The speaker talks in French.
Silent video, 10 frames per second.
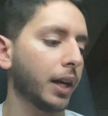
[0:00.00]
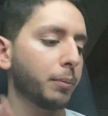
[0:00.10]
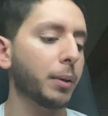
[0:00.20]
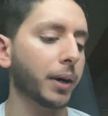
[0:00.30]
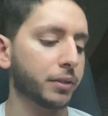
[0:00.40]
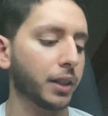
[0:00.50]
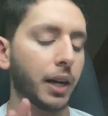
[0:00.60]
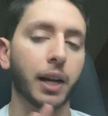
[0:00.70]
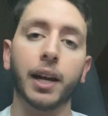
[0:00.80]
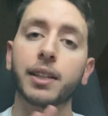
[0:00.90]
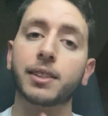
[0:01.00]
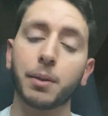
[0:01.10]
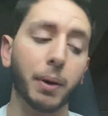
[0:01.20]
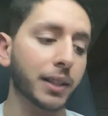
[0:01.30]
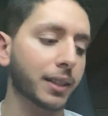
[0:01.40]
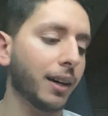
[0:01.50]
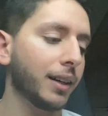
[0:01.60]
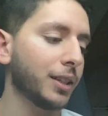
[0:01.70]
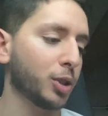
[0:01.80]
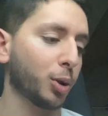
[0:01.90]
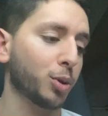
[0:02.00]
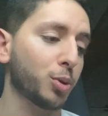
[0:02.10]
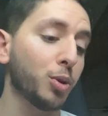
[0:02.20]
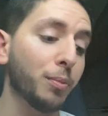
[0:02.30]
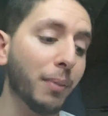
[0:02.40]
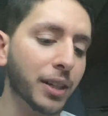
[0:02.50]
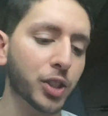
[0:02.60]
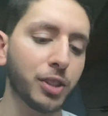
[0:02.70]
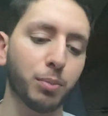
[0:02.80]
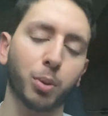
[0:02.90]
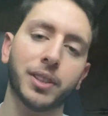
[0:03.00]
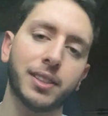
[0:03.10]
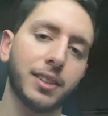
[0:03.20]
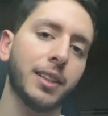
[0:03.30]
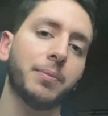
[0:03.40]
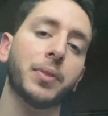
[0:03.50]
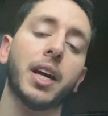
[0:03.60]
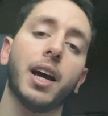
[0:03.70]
Mais bref, là, c'est pas le cas, et j'ai reçu une machine pour dessiner.